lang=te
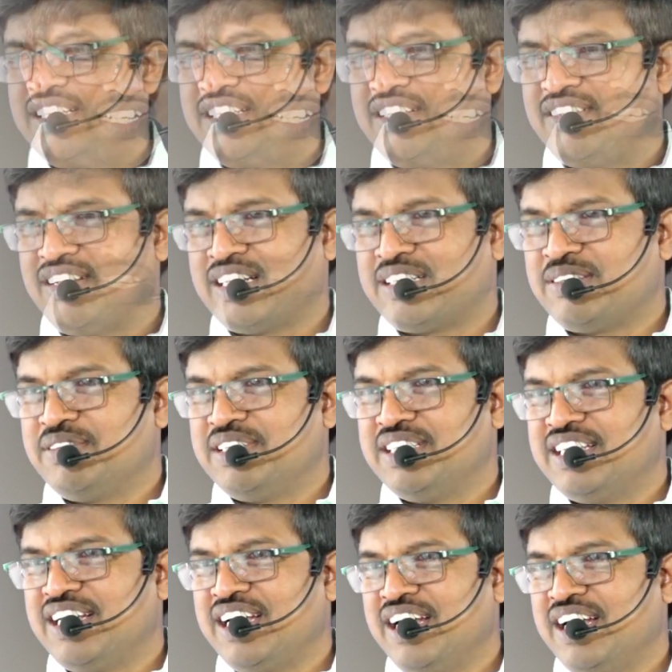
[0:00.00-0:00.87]
నేను
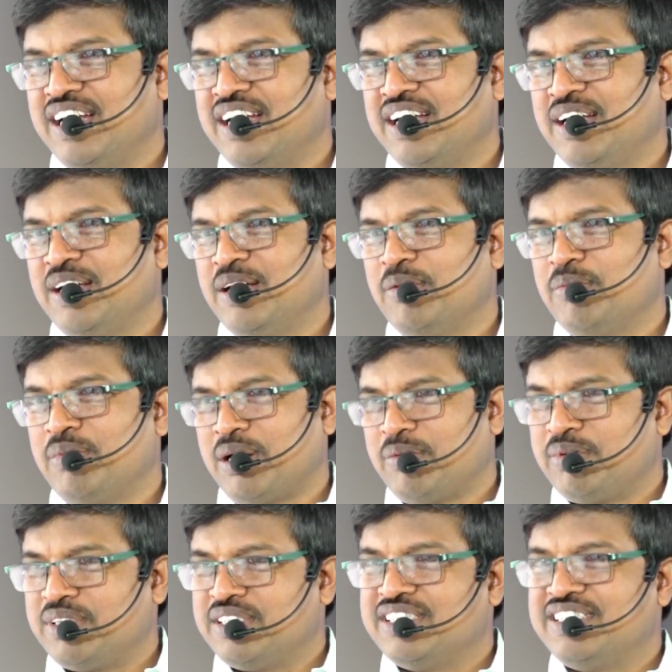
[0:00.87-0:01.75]
అర్థమైందా
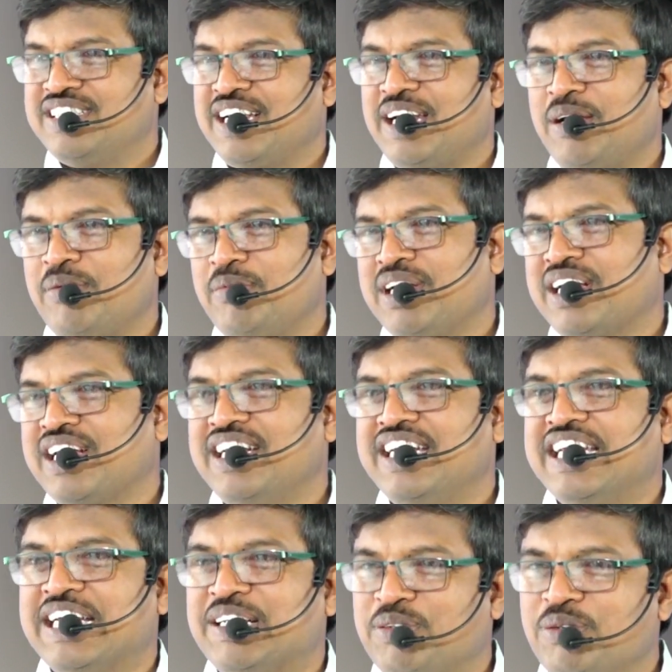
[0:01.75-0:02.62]
ప్రపంచ జనాభా
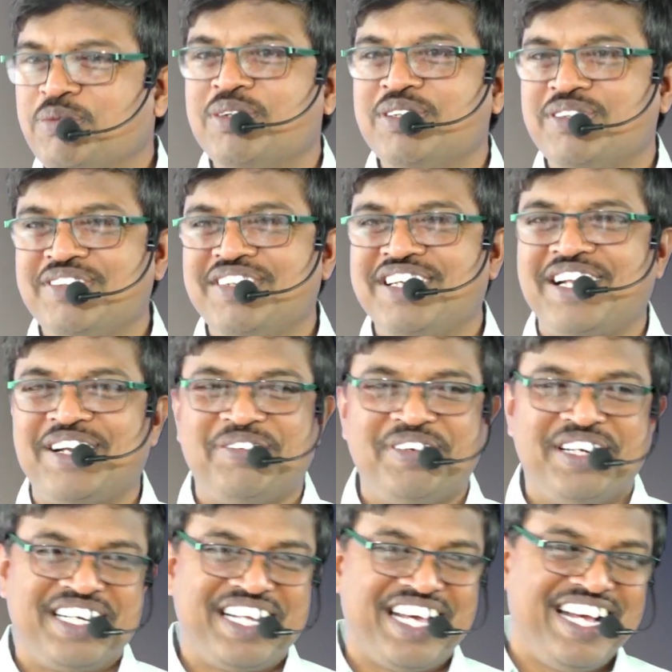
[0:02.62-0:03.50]
కంటే ఎక్కువ మంది
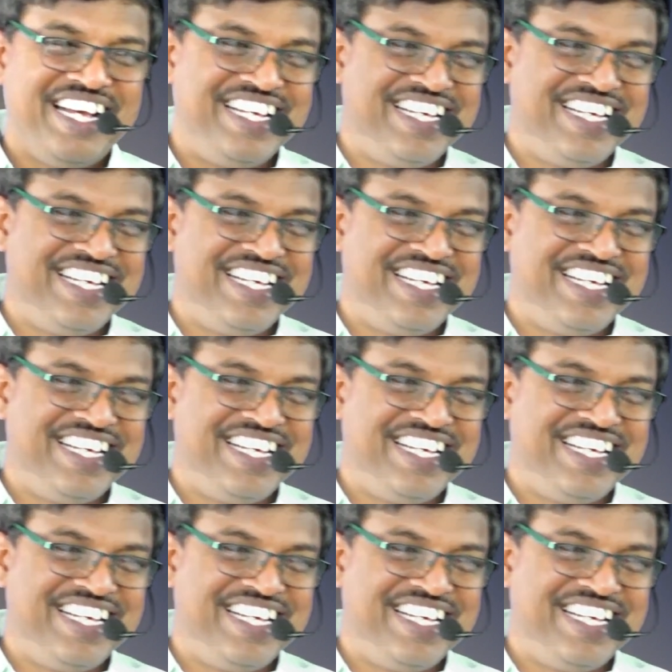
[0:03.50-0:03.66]
ఉన్నారన్నమాట